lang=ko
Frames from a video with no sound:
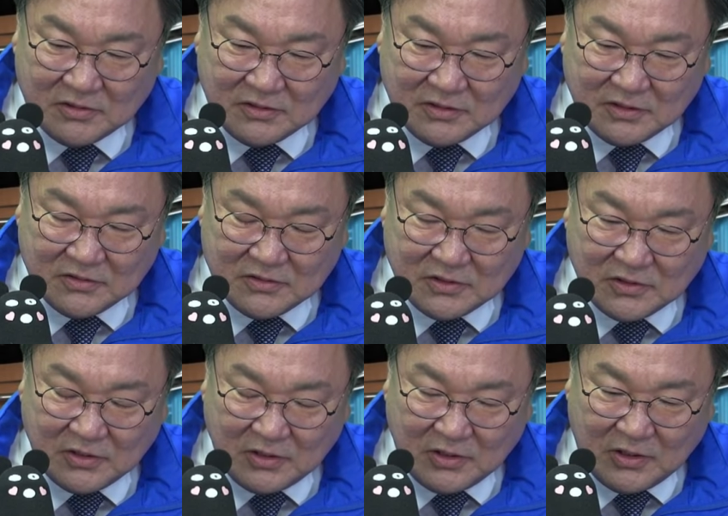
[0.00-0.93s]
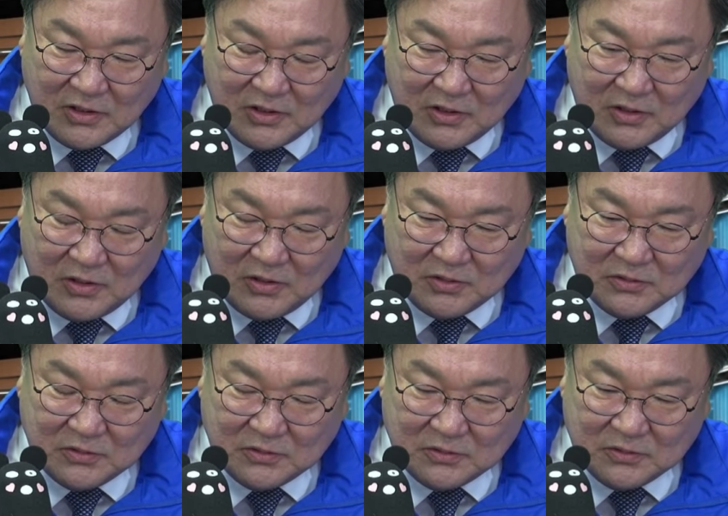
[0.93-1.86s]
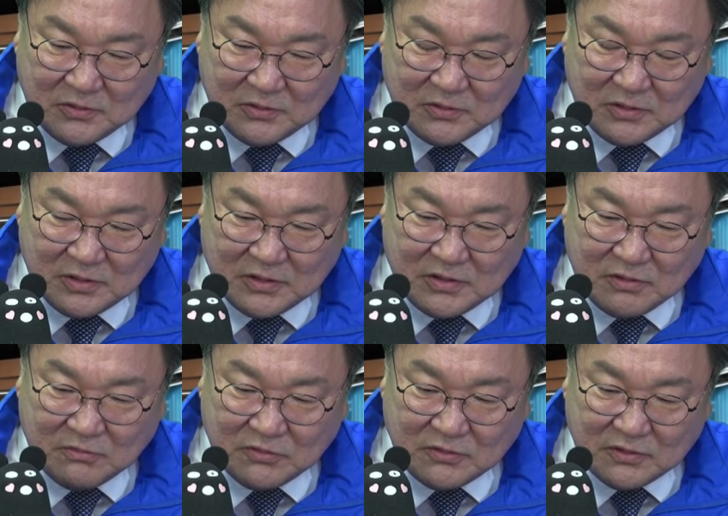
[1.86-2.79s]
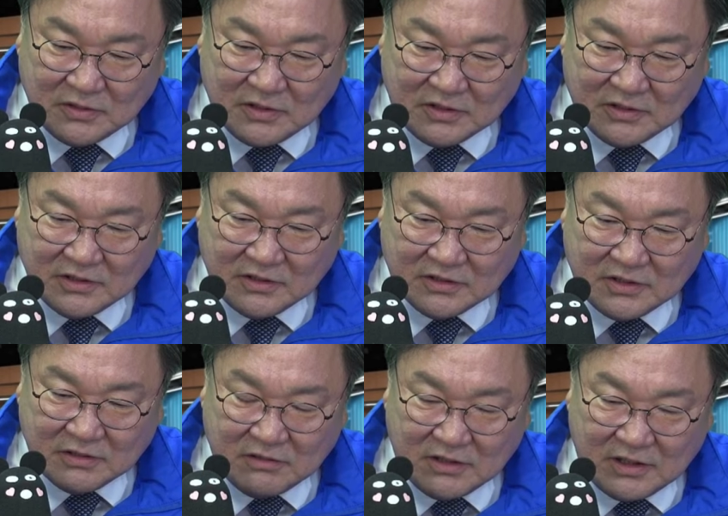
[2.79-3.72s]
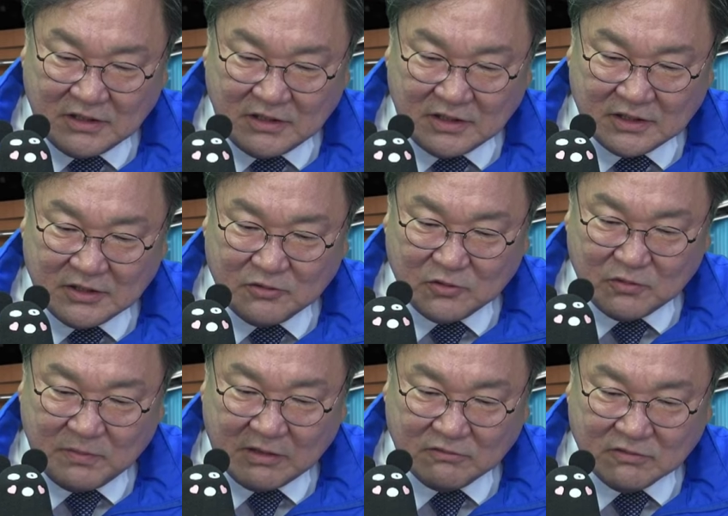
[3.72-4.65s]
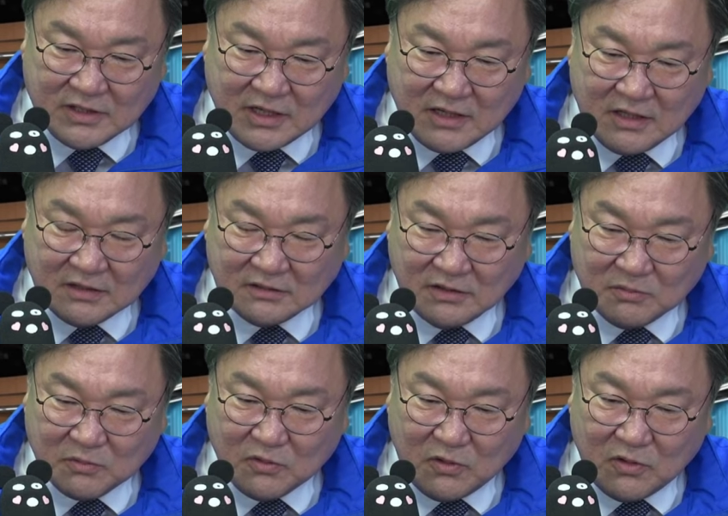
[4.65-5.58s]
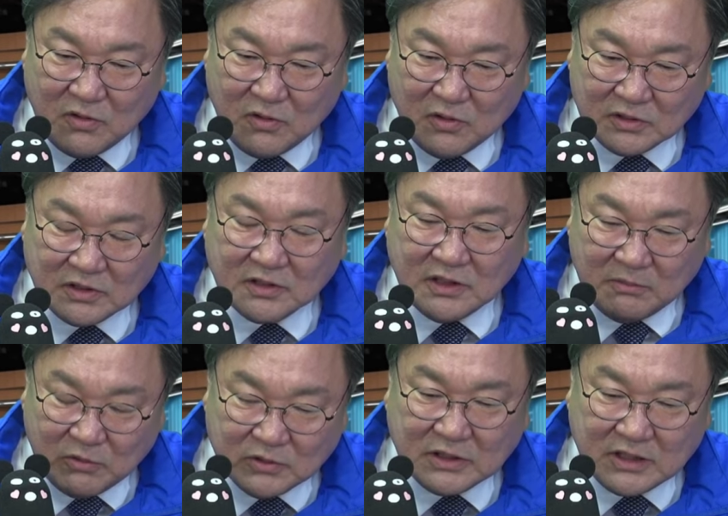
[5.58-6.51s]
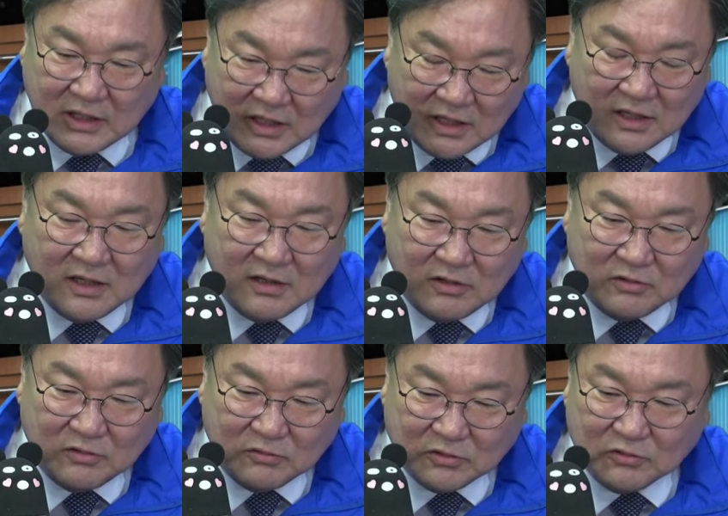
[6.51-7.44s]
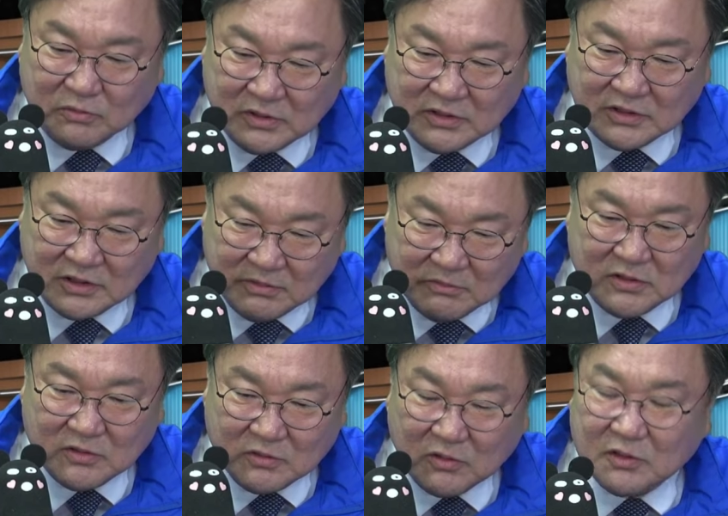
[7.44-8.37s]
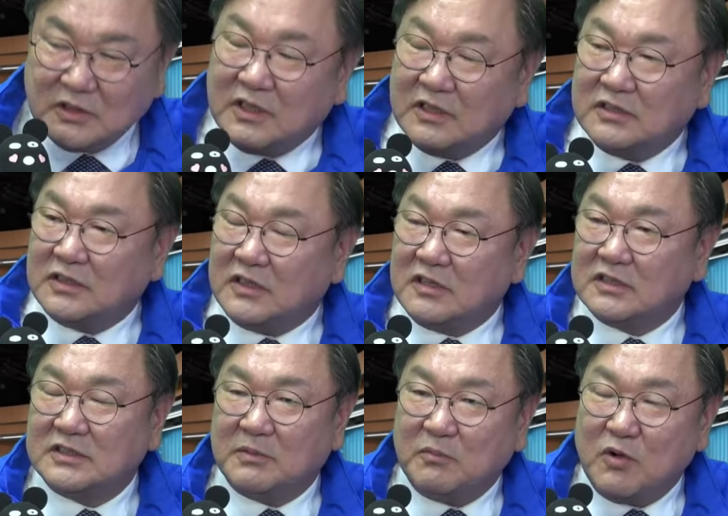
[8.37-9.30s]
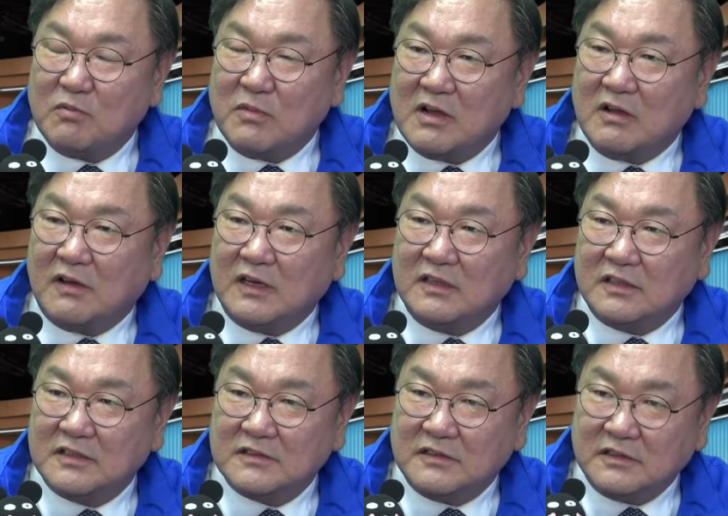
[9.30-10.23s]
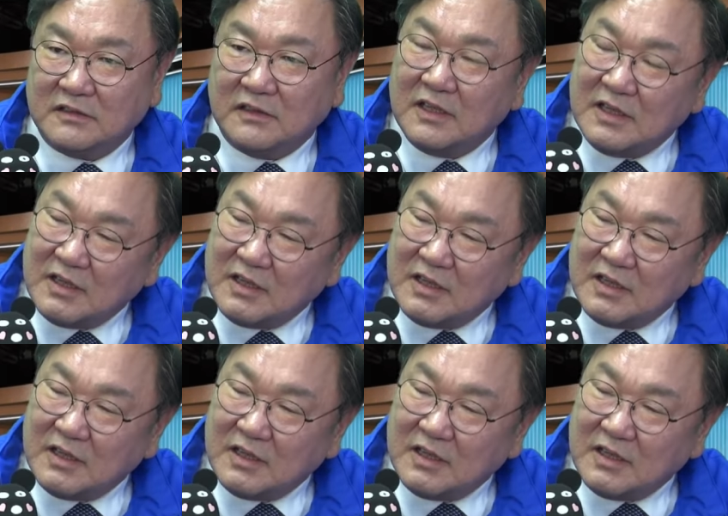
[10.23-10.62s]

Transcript: 근데 이제 그 이 정부는 경제 정책과 관련한 기조를 바꿀 생각은 없고 그러다 보니까 우리 국민들은 힘들고 그러니까 이제 경제 폭망과 관련해서는